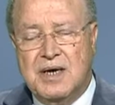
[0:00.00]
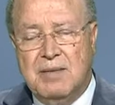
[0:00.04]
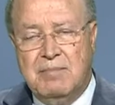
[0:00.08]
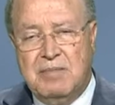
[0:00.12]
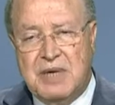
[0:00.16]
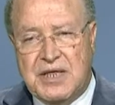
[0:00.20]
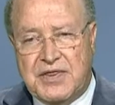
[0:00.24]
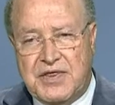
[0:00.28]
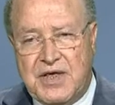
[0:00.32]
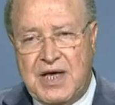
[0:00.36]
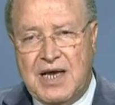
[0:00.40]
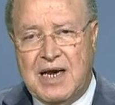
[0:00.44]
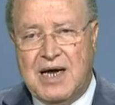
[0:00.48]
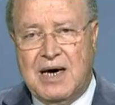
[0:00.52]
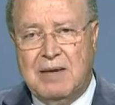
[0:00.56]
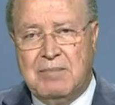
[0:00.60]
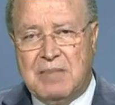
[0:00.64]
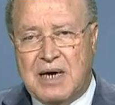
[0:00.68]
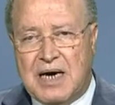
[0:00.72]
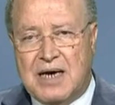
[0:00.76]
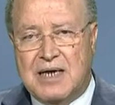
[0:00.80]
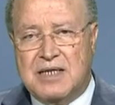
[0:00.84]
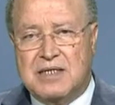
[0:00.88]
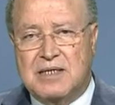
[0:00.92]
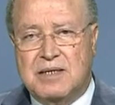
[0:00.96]
مثيلة
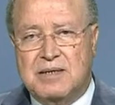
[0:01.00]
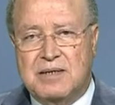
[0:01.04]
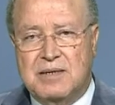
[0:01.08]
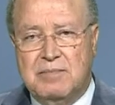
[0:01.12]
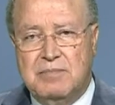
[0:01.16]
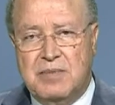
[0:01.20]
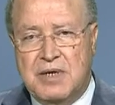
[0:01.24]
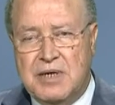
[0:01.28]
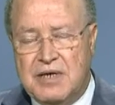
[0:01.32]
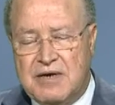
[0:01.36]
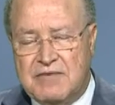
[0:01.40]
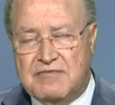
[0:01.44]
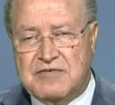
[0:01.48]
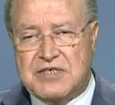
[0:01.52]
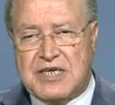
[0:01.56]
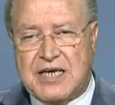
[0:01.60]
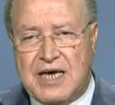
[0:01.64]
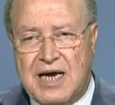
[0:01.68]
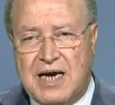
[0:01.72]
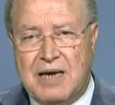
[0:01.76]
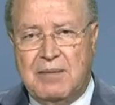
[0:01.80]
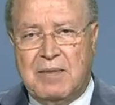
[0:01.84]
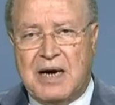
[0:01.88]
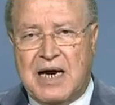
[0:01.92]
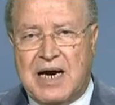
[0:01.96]
مرت بنفس
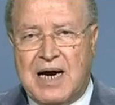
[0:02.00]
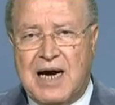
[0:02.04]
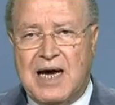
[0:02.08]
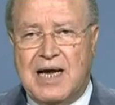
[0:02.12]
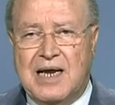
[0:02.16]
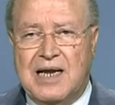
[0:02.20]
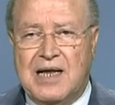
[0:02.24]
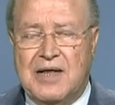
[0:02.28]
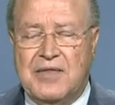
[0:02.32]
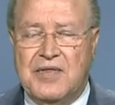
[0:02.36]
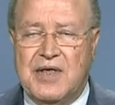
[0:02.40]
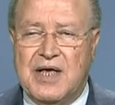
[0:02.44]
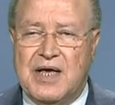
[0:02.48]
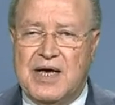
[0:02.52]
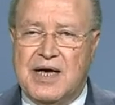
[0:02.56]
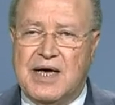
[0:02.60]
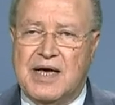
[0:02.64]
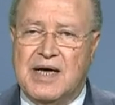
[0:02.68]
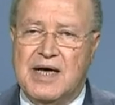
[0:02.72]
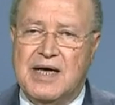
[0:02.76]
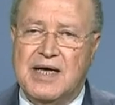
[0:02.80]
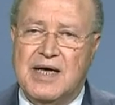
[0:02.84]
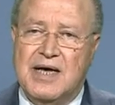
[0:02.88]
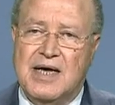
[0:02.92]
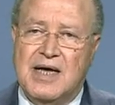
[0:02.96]
هالمراحل هذه
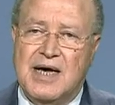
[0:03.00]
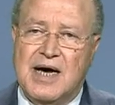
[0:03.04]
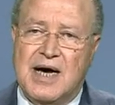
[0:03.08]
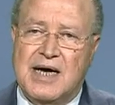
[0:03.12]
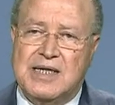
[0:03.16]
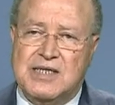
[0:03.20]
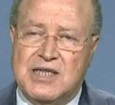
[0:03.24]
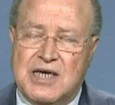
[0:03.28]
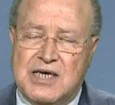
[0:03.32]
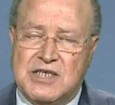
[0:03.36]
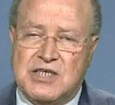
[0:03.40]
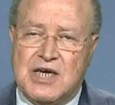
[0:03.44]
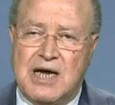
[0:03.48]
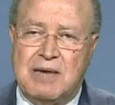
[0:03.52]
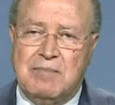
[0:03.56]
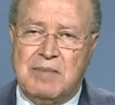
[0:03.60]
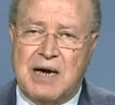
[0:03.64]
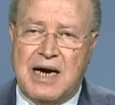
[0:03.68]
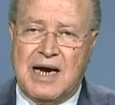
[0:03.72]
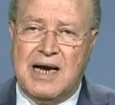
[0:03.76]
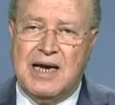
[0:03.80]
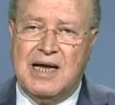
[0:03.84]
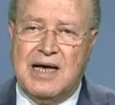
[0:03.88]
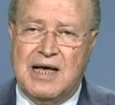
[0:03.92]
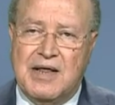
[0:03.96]
قداش
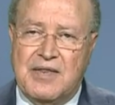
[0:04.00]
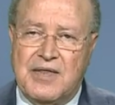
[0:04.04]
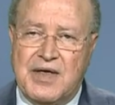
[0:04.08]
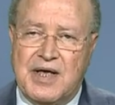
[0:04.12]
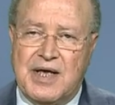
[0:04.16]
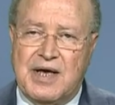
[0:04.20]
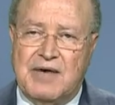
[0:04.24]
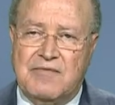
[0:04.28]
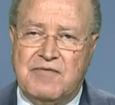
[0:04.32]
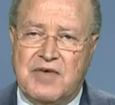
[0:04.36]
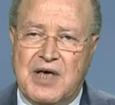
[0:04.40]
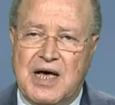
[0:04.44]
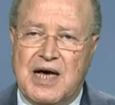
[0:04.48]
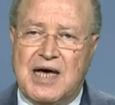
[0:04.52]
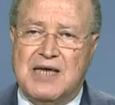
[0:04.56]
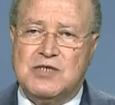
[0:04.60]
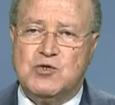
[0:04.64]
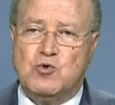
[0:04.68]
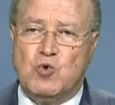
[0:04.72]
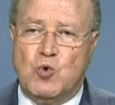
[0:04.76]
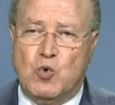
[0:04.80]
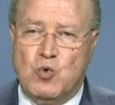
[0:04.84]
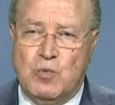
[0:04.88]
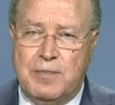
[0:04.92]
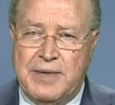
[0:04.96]
هالمرحلة هذه فيها
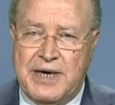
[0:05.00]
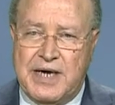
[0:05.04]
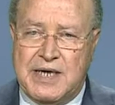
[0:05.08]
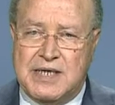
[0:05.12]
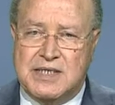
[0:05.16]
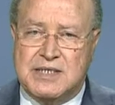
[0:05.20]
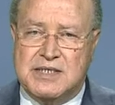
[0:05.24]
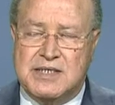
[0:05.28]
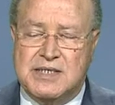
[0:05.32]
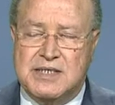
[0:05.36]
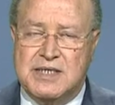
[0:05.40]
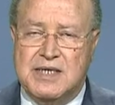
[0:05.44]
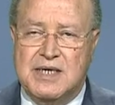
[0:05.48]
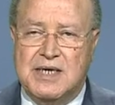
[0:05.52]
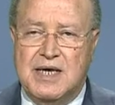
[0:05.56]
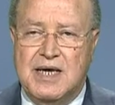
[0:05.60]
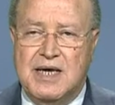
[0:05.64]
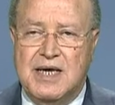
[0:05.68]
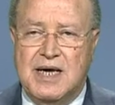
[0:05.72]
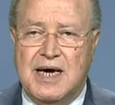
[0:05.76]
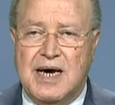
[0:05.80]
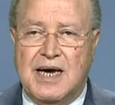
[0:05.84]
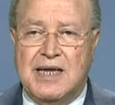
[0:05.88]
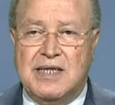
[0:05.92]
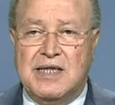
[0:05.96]
صعوبات
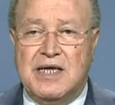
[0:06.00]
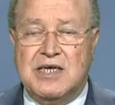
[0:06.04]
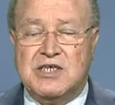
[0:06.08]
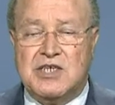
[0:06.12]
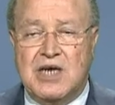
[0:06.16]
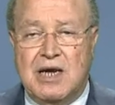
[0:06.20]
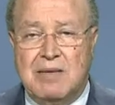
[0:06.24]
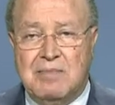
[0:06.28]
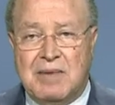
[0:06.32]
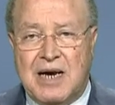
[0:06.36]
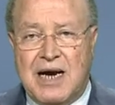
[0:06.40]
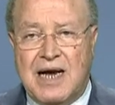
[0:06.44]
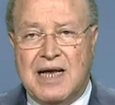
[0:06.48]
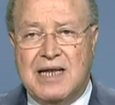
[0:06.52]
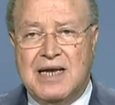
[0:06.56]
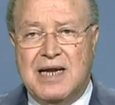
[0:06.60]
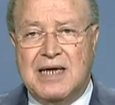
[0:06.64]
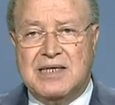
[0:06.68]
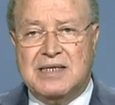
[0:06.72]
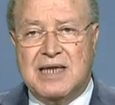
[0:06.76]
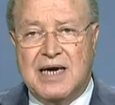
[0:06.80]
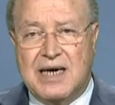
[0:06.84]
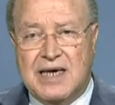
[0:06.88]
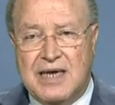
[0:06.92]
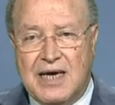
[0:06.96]
قداش هالمرحلة
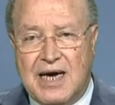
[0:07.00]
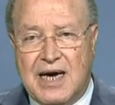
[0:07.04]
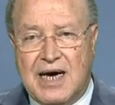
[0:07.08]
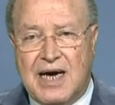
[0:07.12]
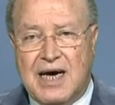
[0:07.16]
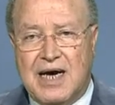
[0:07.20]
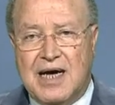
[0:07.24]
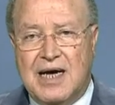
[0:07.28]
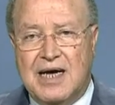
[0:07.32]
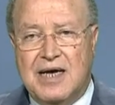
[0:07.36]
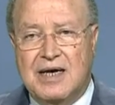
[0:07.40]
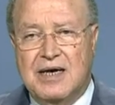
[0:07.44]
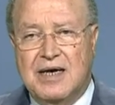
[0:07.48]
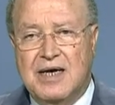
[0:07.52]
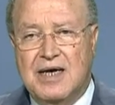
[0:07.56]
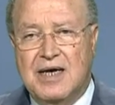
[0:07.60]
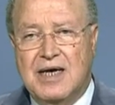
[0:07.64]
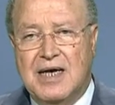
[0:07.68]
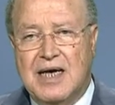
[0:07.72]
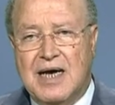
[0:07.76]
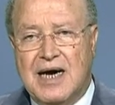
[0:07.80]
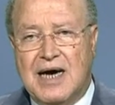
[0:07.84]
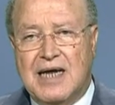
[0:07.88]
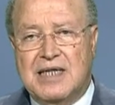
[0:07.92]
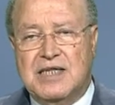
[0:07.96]
دقيقة
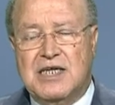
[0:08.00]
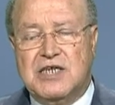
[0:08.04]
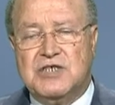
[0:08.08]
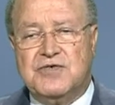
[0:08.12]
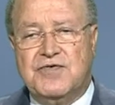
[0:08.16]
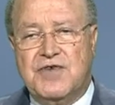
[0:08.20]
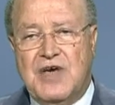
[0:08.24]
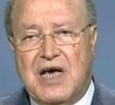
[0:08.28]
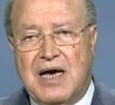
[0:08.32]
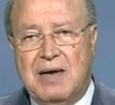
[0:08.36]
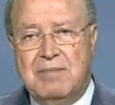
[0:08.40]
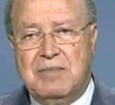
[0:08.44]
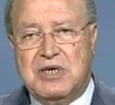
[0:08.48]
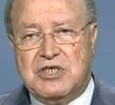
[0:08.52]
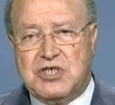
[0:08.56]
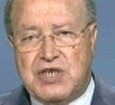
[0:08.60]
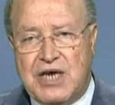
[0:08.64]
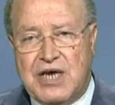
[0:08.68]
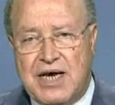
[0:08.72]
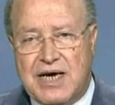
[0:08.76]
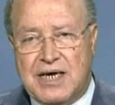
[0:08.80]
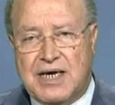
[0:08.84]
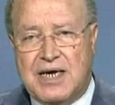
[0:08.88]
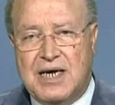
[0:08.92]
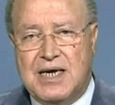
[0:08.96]
قداش فيها
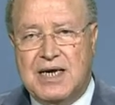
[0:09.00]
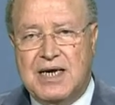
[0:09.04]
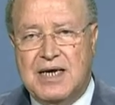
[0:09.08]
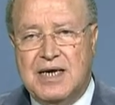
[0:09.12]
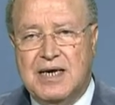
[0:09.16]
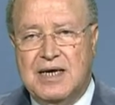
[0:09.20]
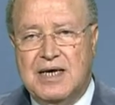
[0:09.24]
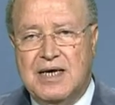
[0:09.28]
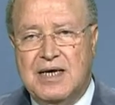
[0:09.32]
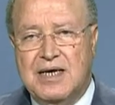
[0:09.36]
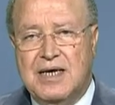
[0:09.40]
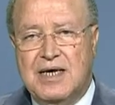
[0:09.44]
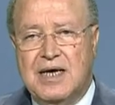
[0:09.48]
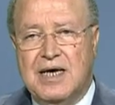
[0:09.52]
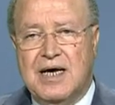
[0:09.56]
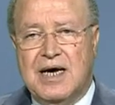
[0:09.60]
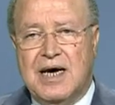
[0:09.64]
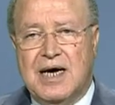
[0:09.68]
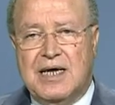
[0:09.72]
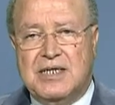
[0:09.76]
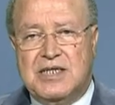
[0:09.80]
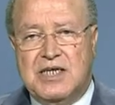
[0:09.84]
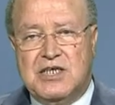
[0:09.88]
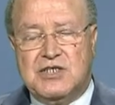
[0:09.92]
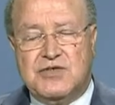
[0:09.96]
مشاكل
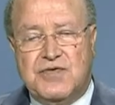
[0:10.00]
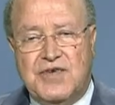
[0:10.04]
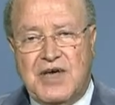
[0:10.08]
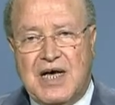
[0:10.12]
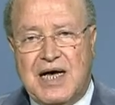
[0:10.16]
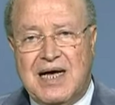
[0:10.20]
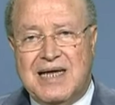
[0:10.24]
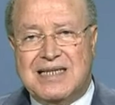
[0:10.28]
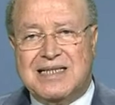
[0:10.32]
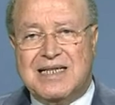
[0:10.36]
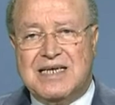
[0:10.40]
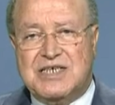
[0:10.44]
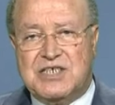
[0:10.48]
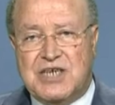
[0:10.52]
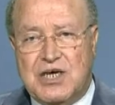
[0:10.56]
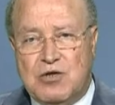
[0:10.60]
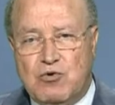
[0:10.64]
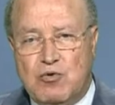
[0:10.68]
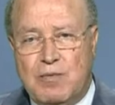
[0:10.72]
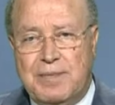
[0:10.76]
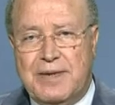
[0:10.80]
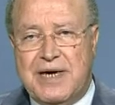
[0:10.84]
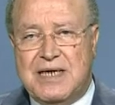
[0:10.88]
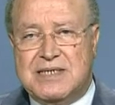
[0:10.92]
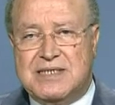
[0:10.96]
قداش فيها
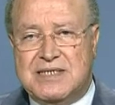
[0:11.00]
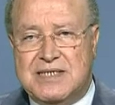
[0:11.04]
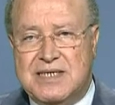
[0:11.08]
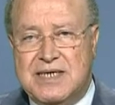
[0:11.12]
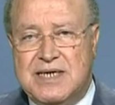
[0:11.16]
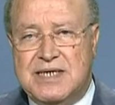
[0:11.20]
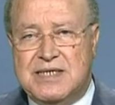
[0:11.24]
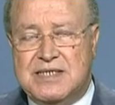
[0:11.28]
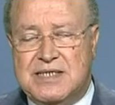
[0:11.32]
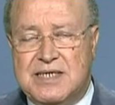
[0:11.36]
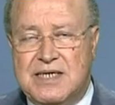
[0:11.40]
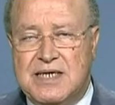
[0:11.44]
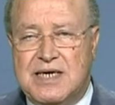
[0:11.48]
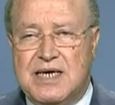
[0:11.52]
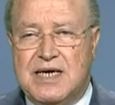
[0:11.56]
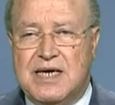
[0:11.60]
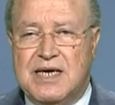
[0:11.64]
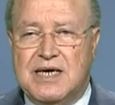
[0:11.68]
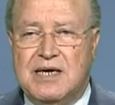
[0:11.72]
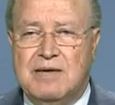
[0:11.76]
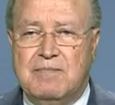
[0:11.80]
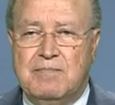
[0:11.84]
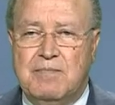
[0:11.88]
تجاذبات سياسية